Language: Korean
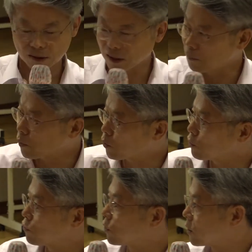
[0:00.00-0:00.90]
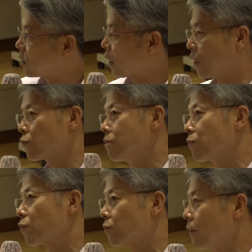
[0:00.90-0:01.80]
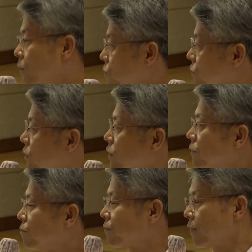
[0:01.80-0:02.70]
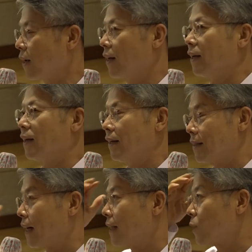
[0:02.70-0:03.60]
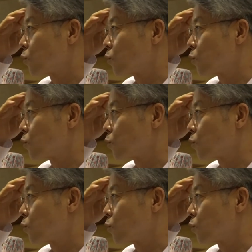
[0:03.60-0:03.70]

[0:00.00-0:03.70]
대표 선수들끼리 계속 힘겨루기만 하고 있어요 제가 아직